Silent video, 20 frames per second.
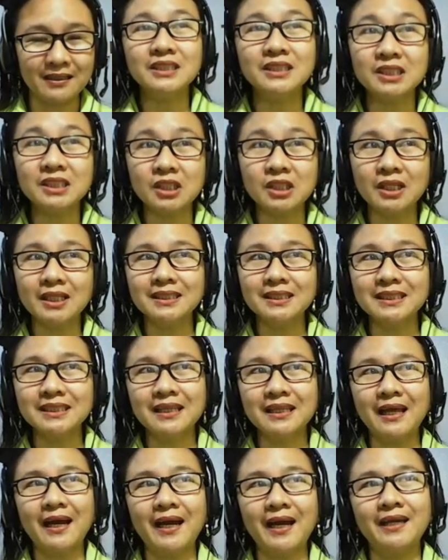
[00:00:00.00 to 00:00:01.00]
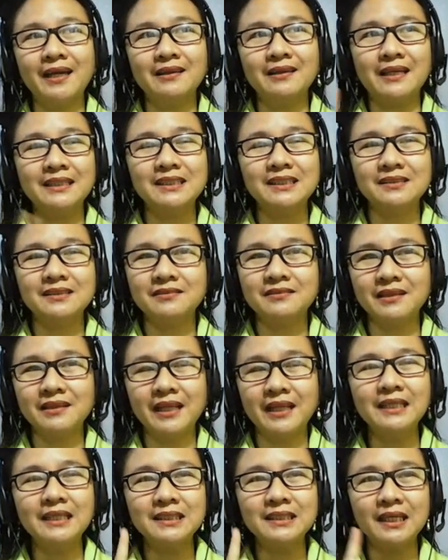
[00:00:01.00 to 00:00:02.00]
Concerns like
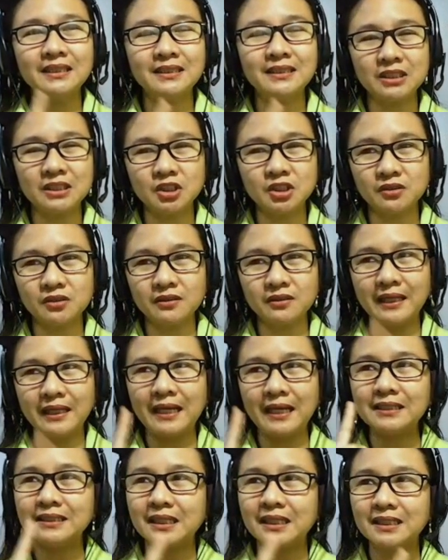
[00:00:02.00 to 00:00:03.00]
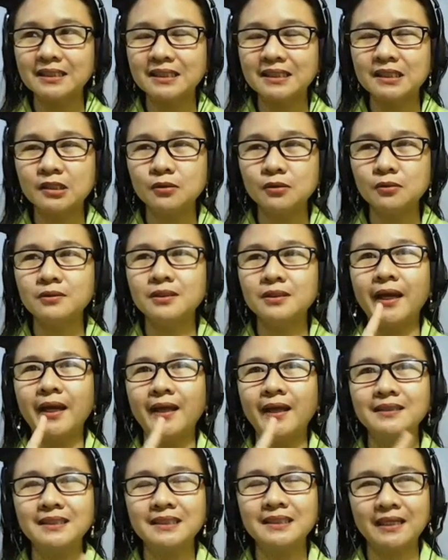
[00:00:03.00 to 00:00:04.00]
lesson-related, teacher-related,
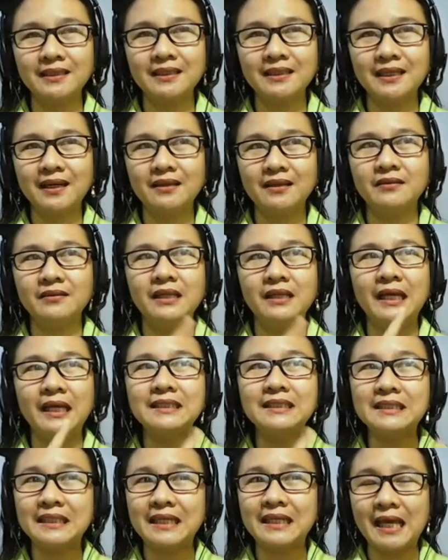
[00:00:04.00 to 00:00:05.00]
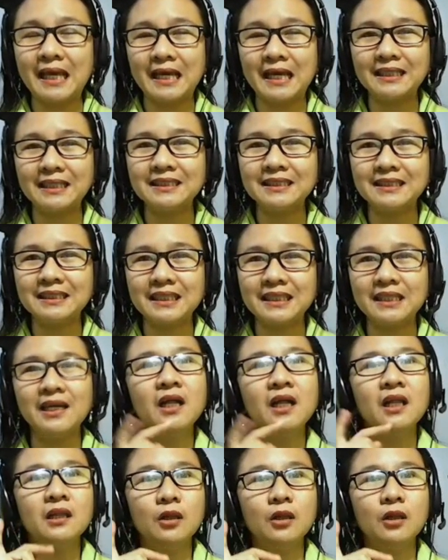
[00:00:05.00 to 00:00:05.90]
student, technical-related, AC,